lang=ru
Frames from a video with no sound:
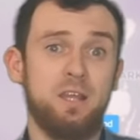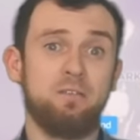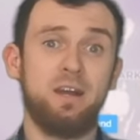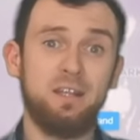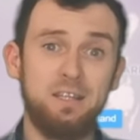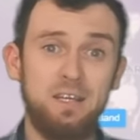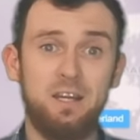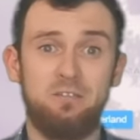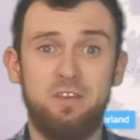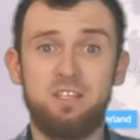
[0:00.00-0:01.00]
На
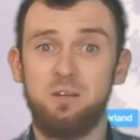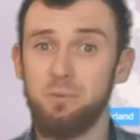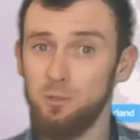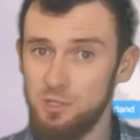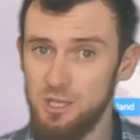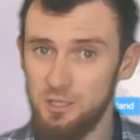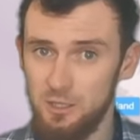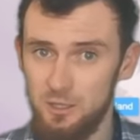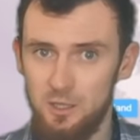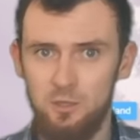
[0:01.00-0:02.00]
выходных ветер
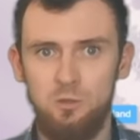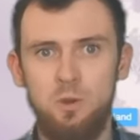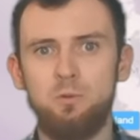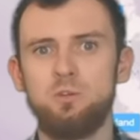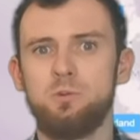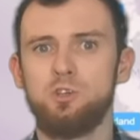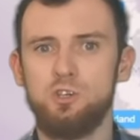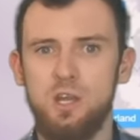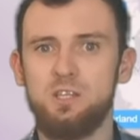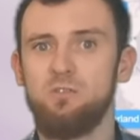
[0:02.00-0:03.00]
подутихнет, но мы будем
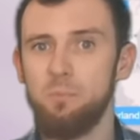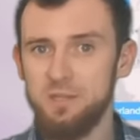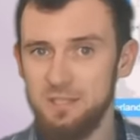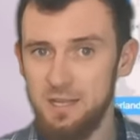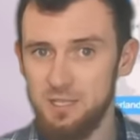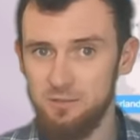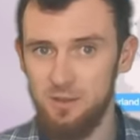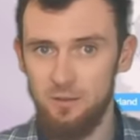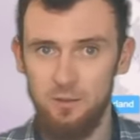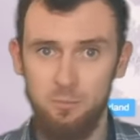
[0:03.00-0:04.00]
ощущать его
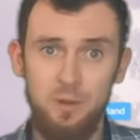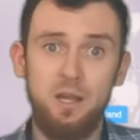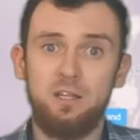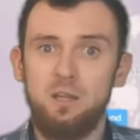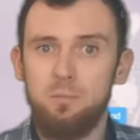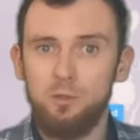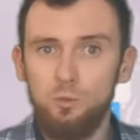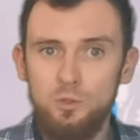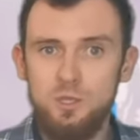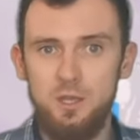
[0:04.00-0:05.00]
последствия. Прыгать на
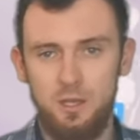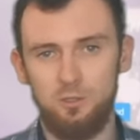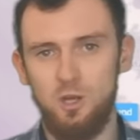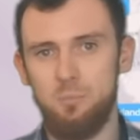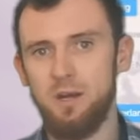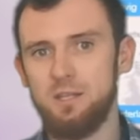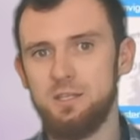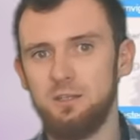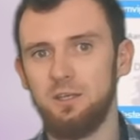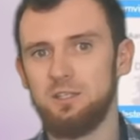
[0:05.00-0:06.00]
батуте, который
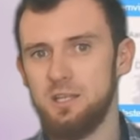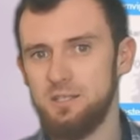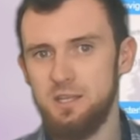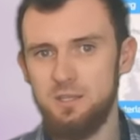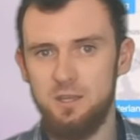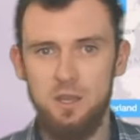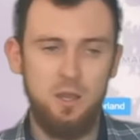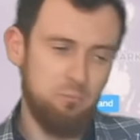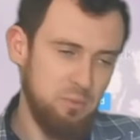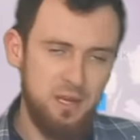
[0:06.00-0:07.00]
прилетел от соседей,
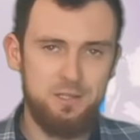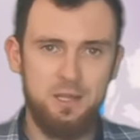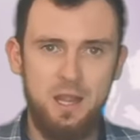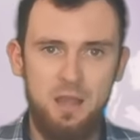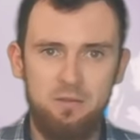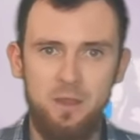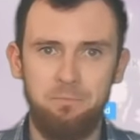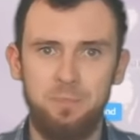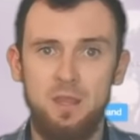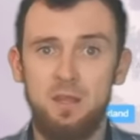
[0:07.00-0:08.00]
пилить
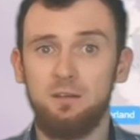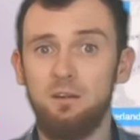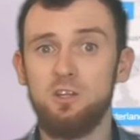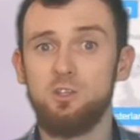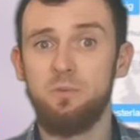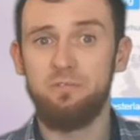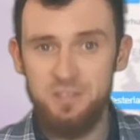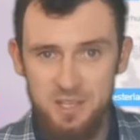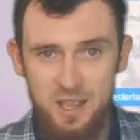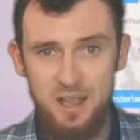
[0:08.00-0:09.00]
деревья. Главное, чтобы
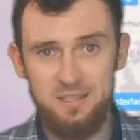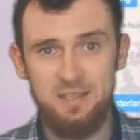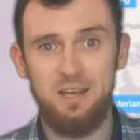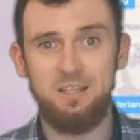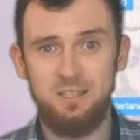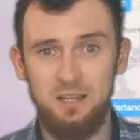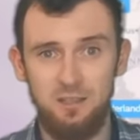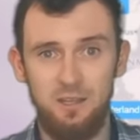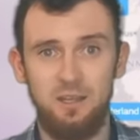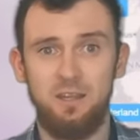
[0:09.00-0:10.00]
все остались
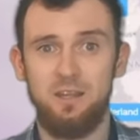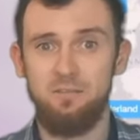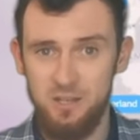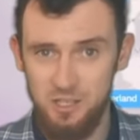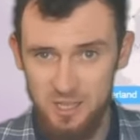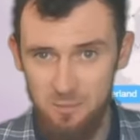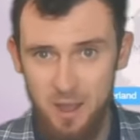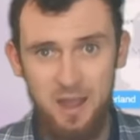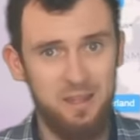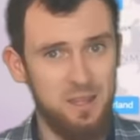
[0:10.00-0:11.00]
целы и ваши
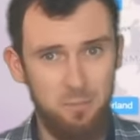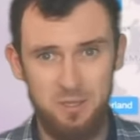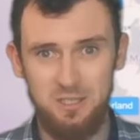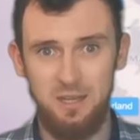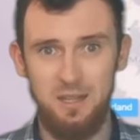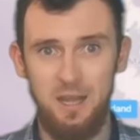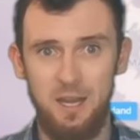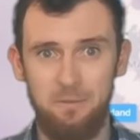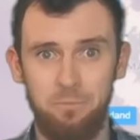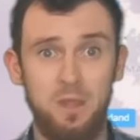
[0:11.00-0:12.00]
дома не
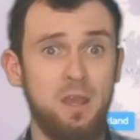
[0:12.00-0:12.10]
пострадали.